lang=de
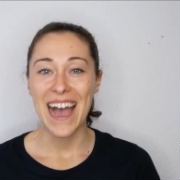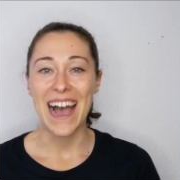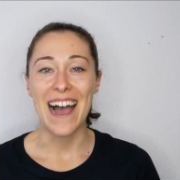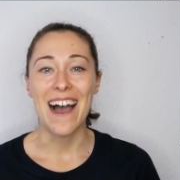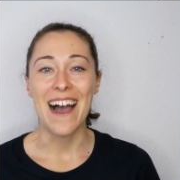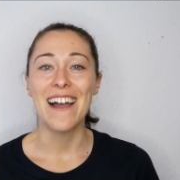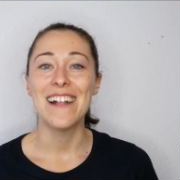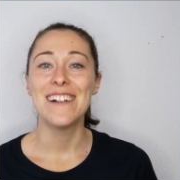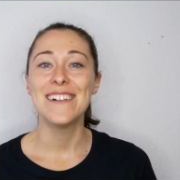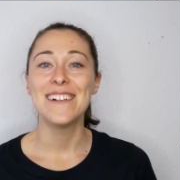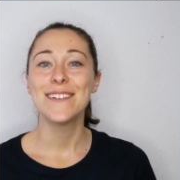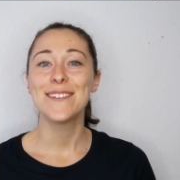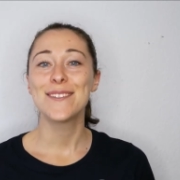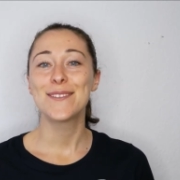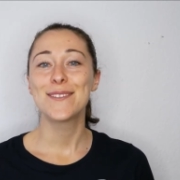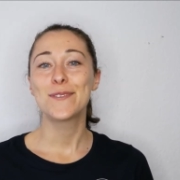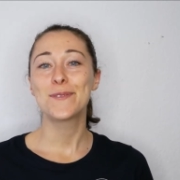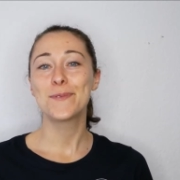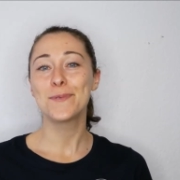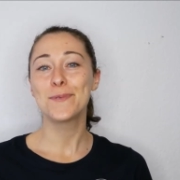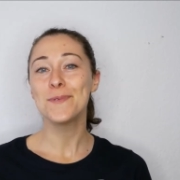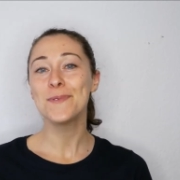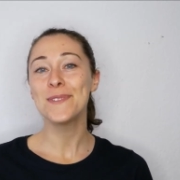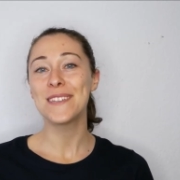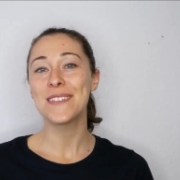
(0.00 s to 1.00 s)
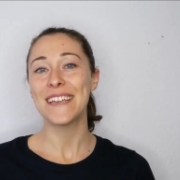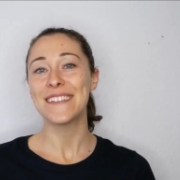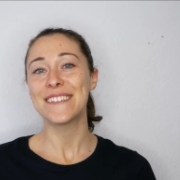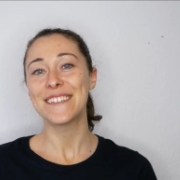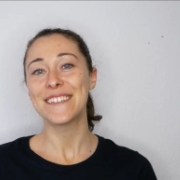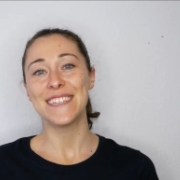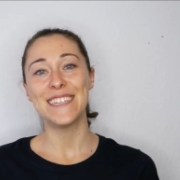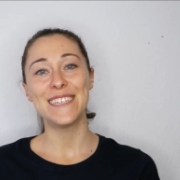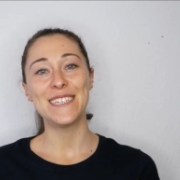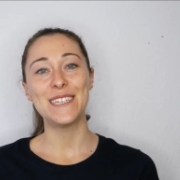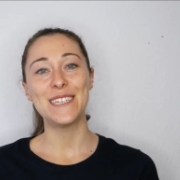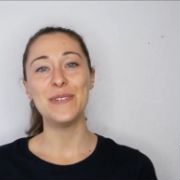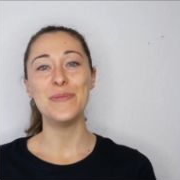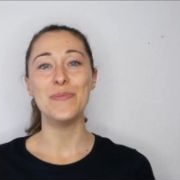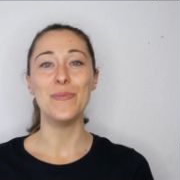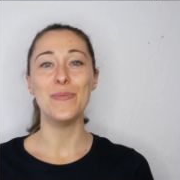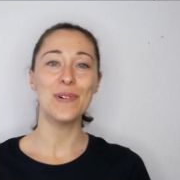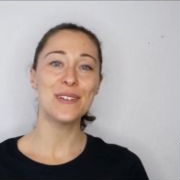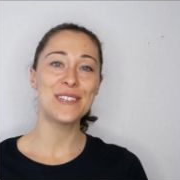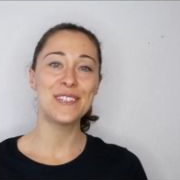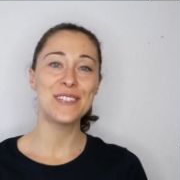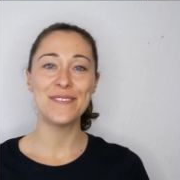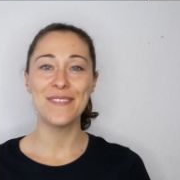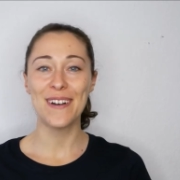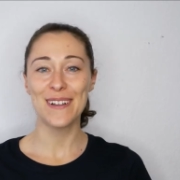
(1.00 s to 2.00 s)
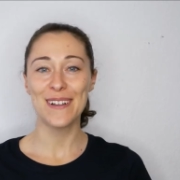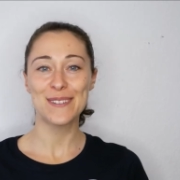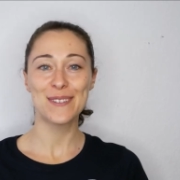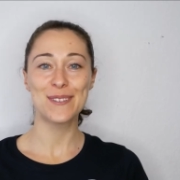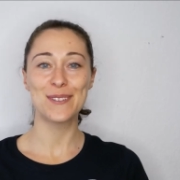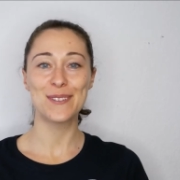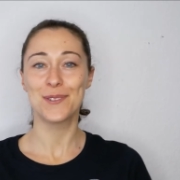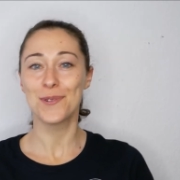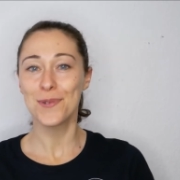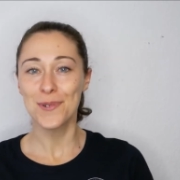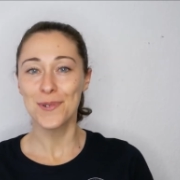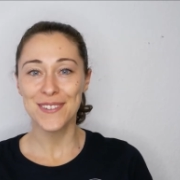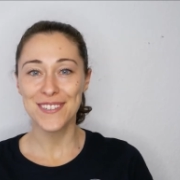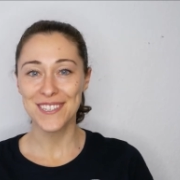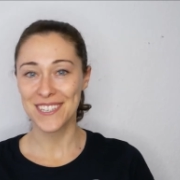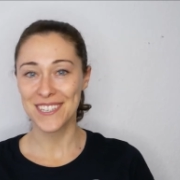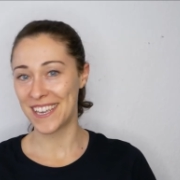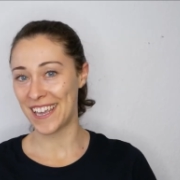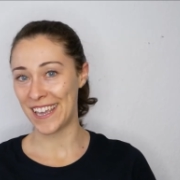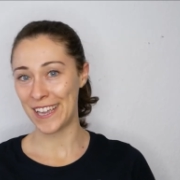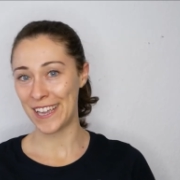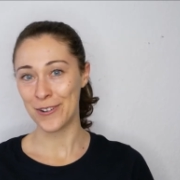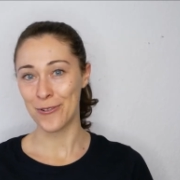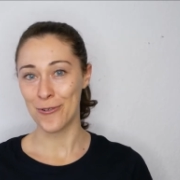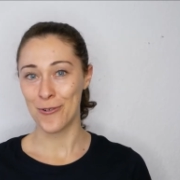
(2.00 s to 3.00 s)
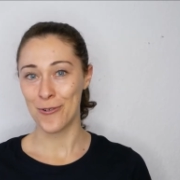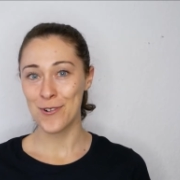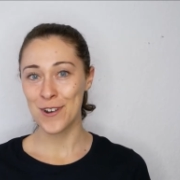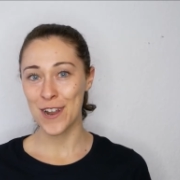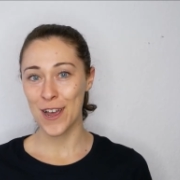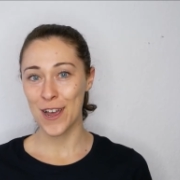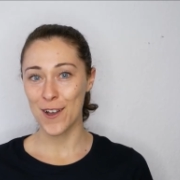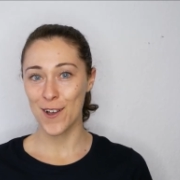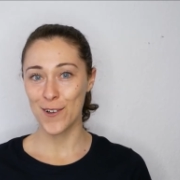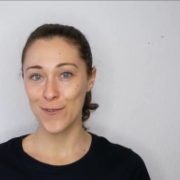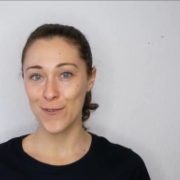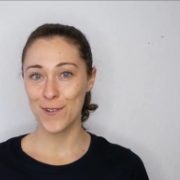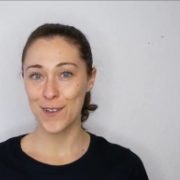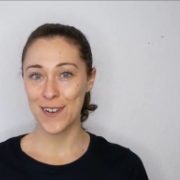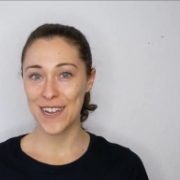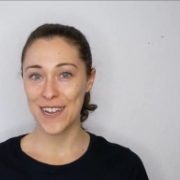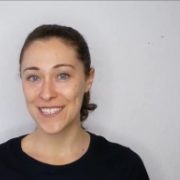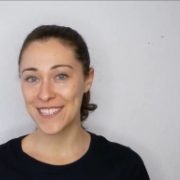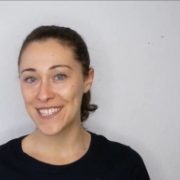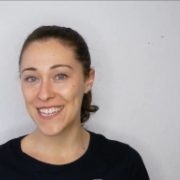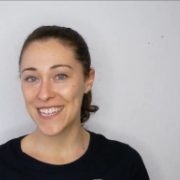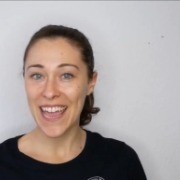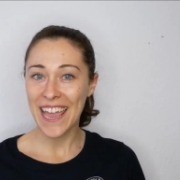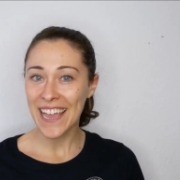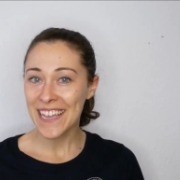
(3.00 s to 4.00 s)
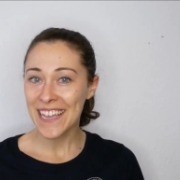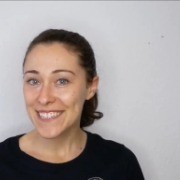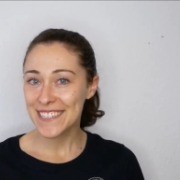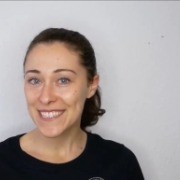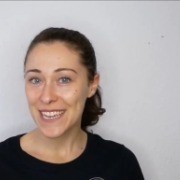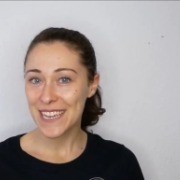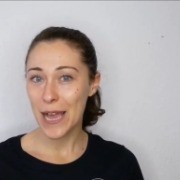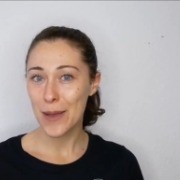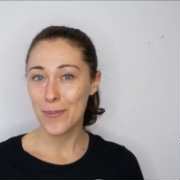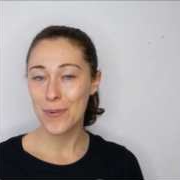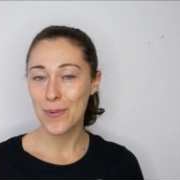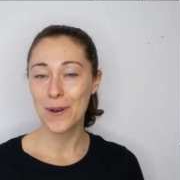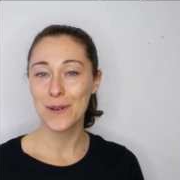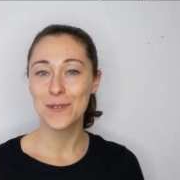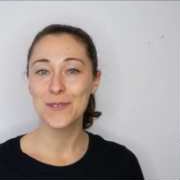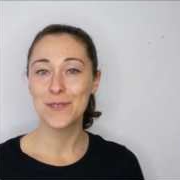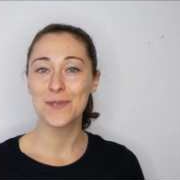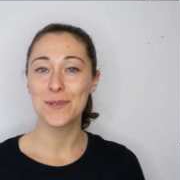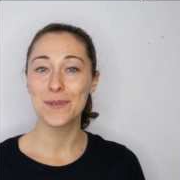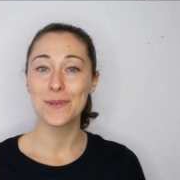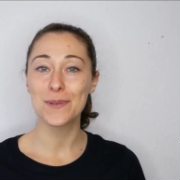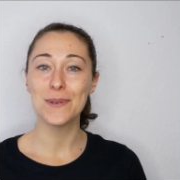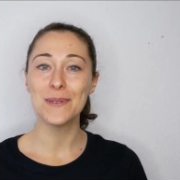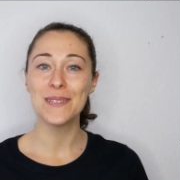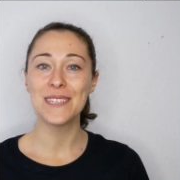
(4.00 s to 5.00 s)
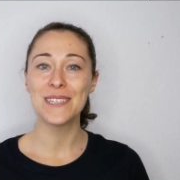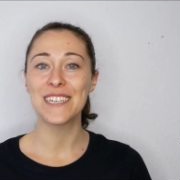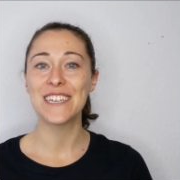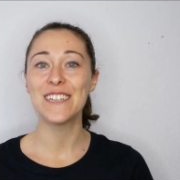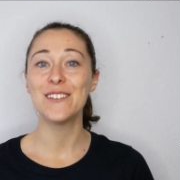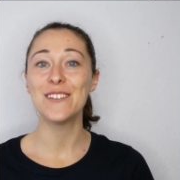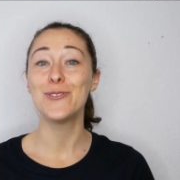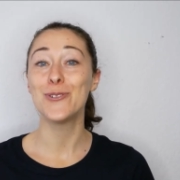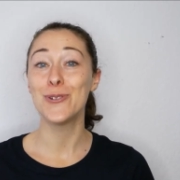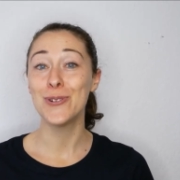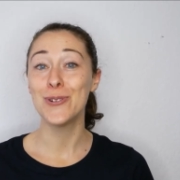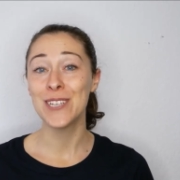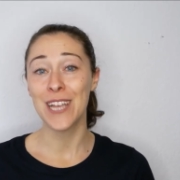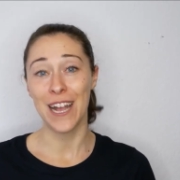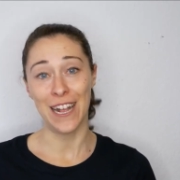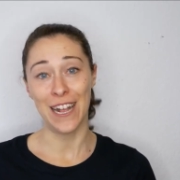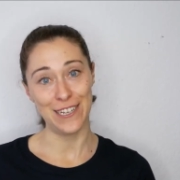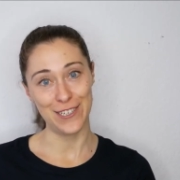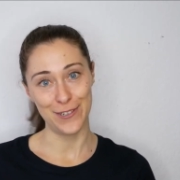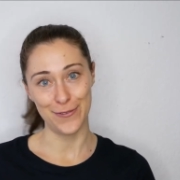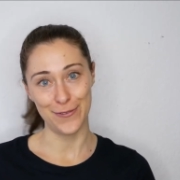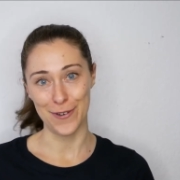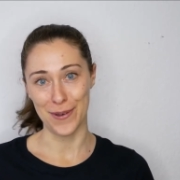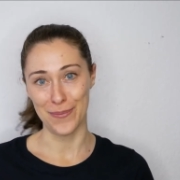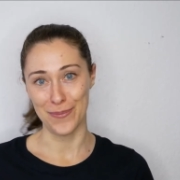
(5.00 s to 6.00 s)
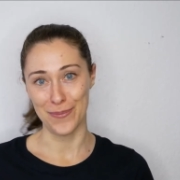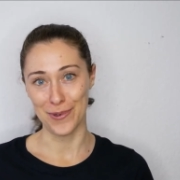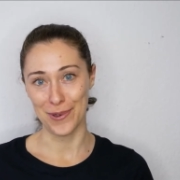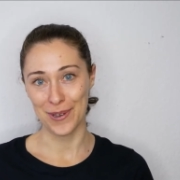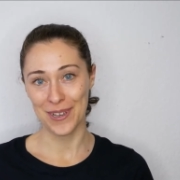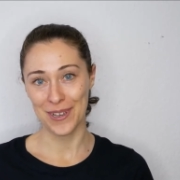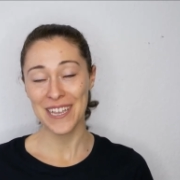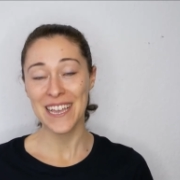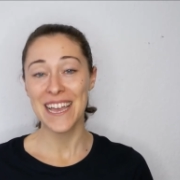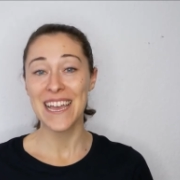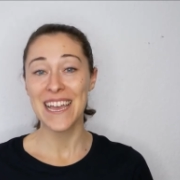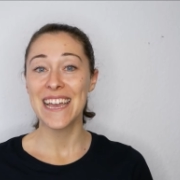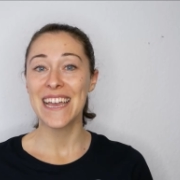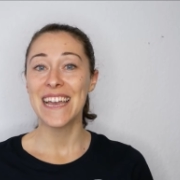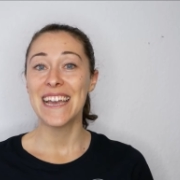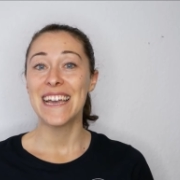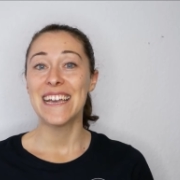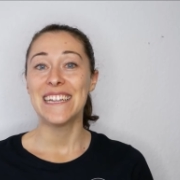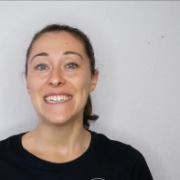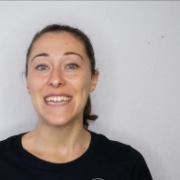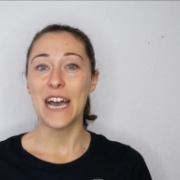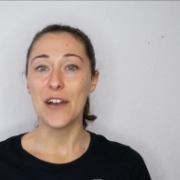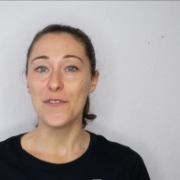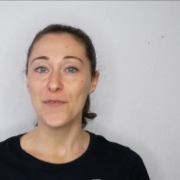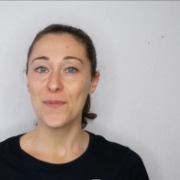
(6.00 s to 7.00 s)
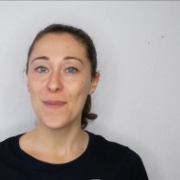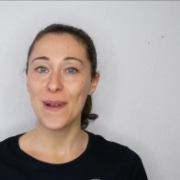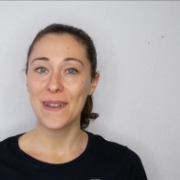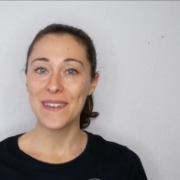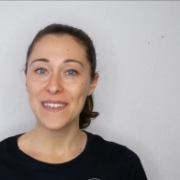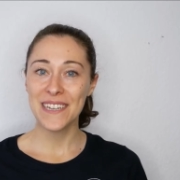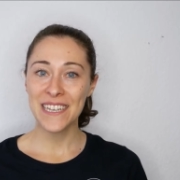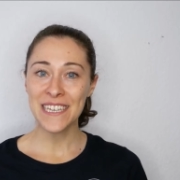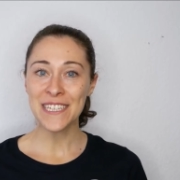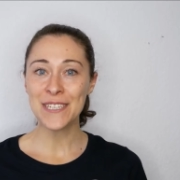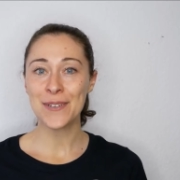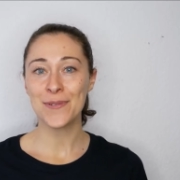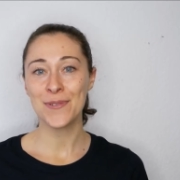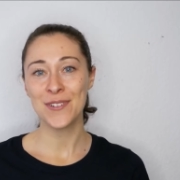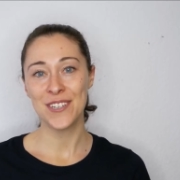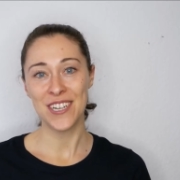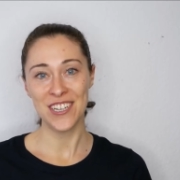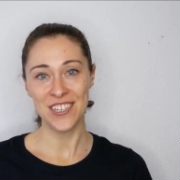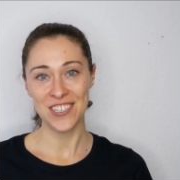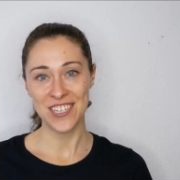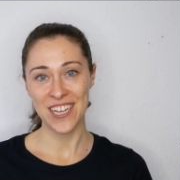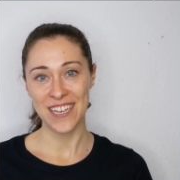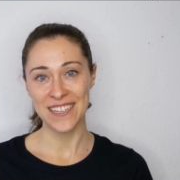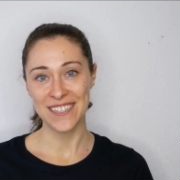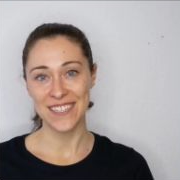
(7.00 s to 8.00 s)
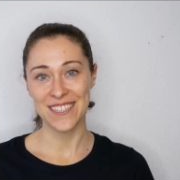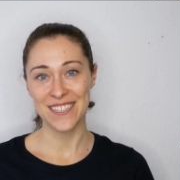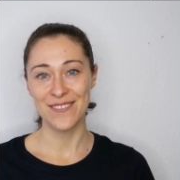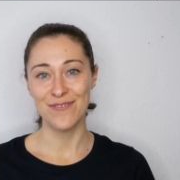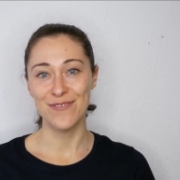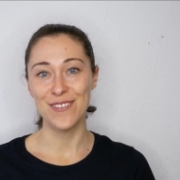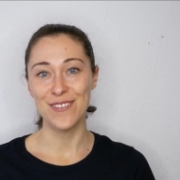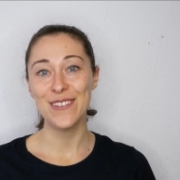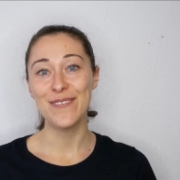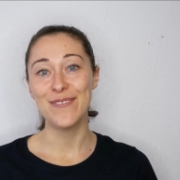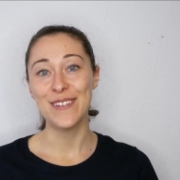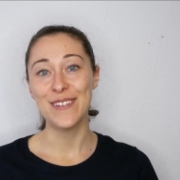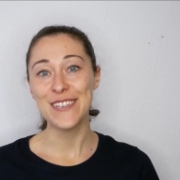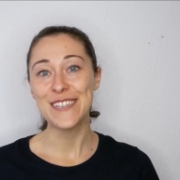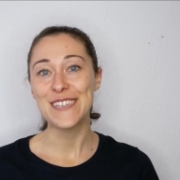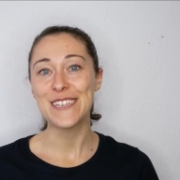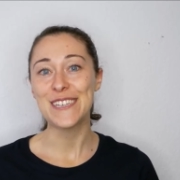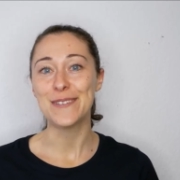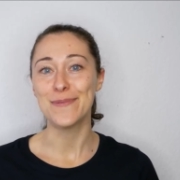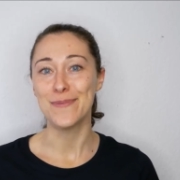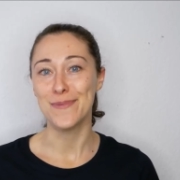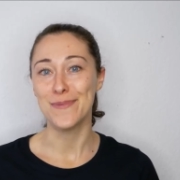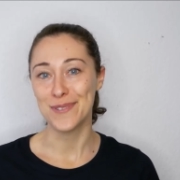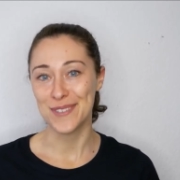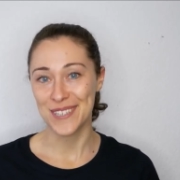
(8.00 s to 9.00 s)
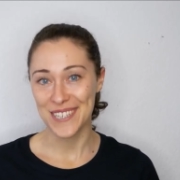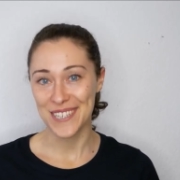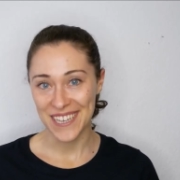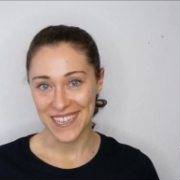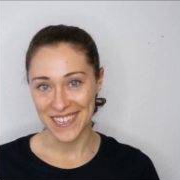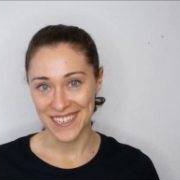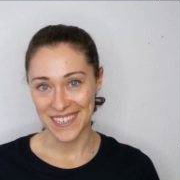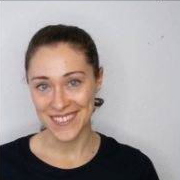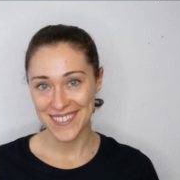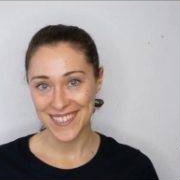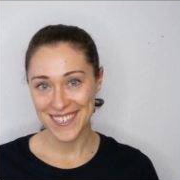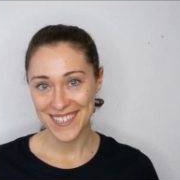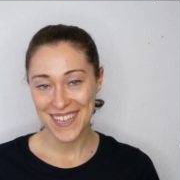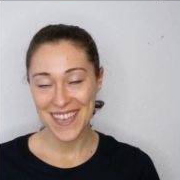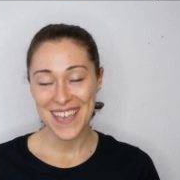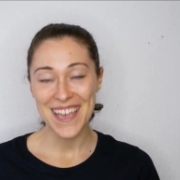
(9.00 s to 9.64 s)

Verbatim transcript: als zusätzlichen Motivationskick oder für das extra Portionchen Durchhaltevermögen darf man nicht unterschätzen, wie wichtig Musik ist,